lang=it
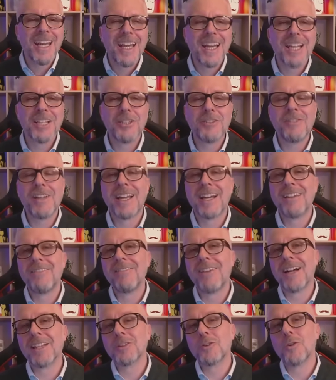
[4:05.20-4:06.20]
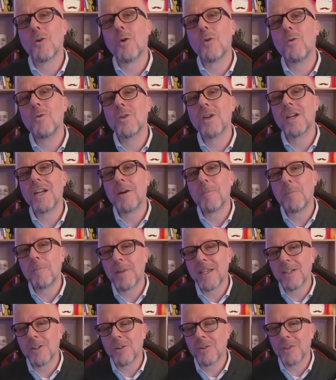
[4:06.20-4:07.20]
e ci viene fatto un
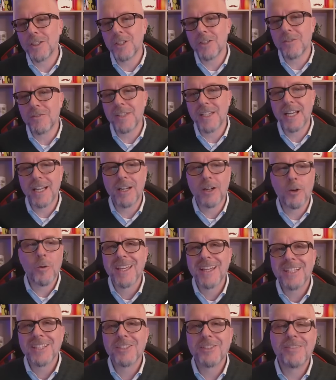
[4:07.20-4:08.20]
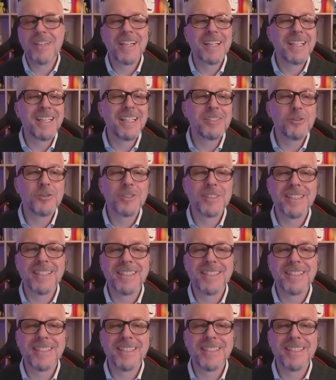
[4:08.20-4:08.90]
piccolo indovinello. Ci viene chiesto se